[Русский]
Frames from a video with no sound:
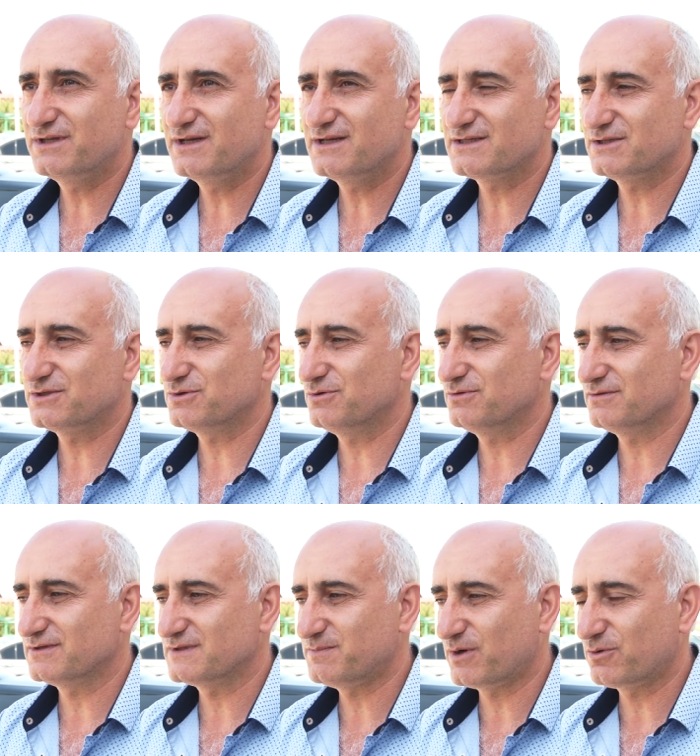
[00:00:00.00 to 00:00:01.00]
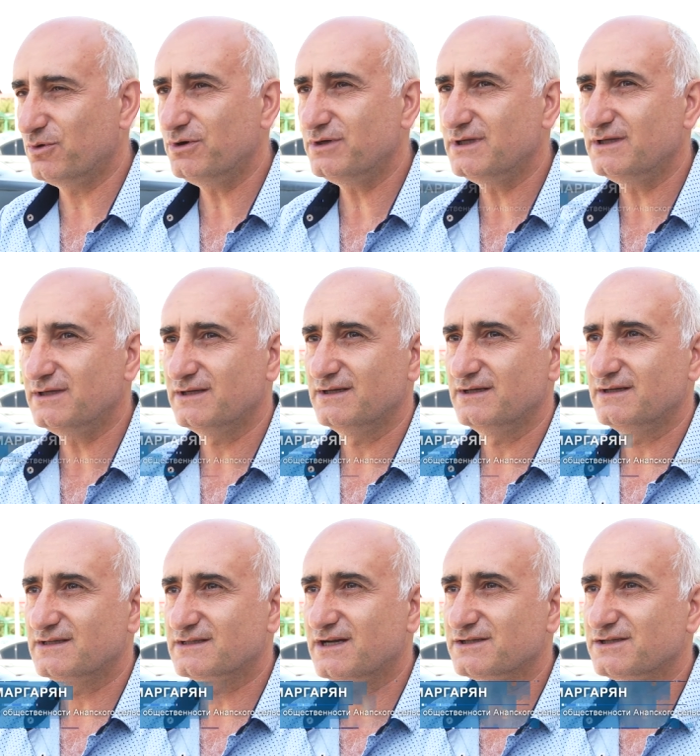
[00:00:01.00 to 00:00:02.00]
интересное, что он спокойно
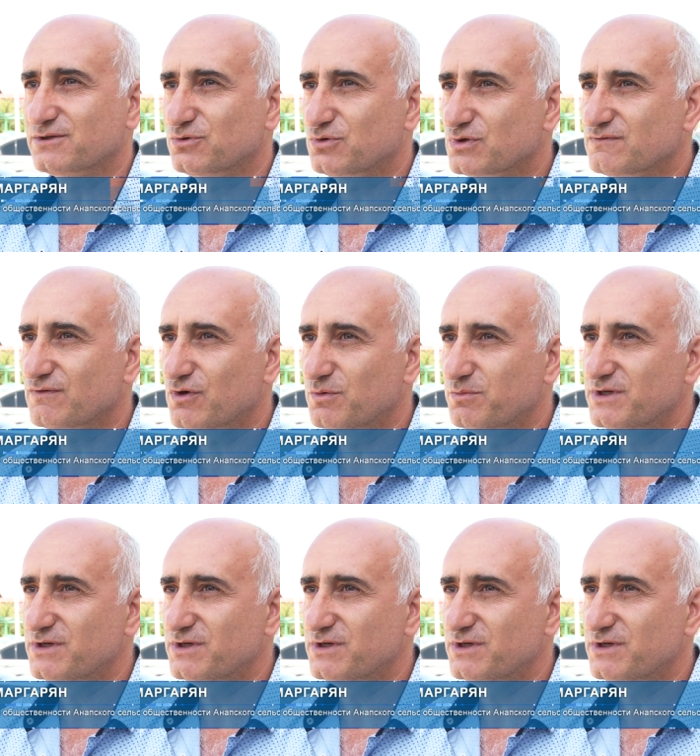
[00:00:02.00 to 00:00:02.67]
скажет ту свою